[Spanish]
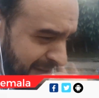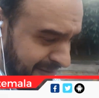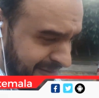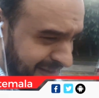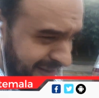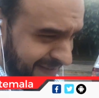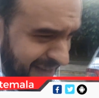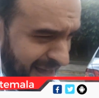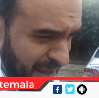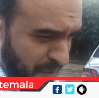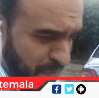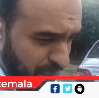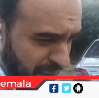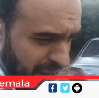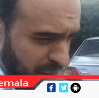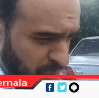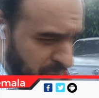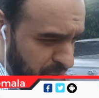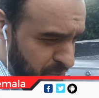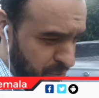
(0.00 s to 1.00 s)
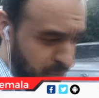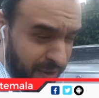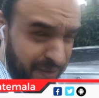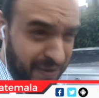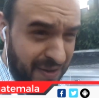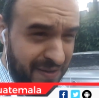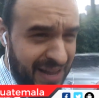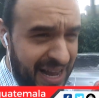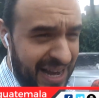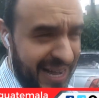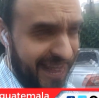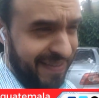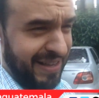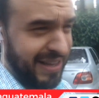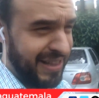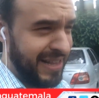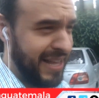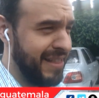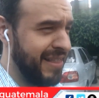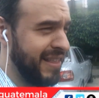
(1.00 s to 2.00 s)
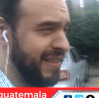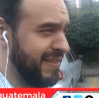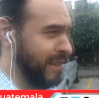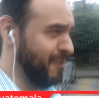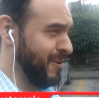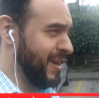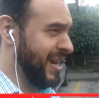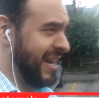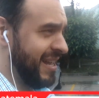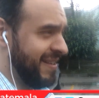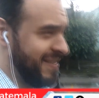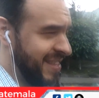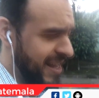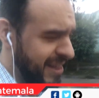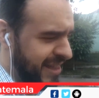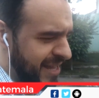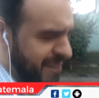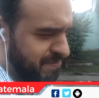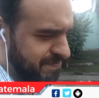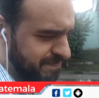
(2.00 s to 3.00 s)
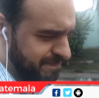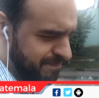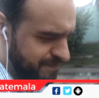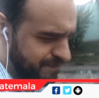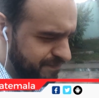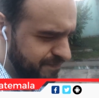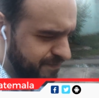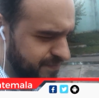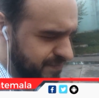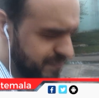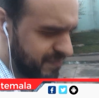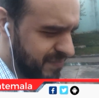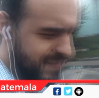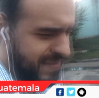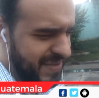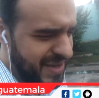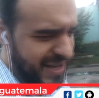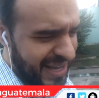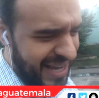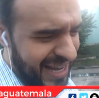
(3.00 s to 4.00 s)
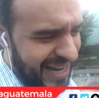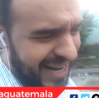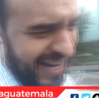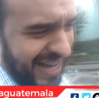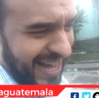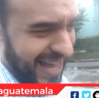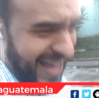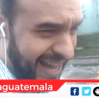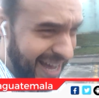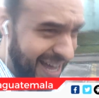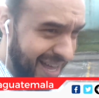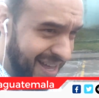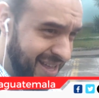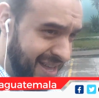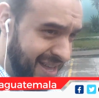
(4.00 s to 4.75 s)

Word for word: de esa época cuando no existía la 70, sino era la 7, que era la EGA.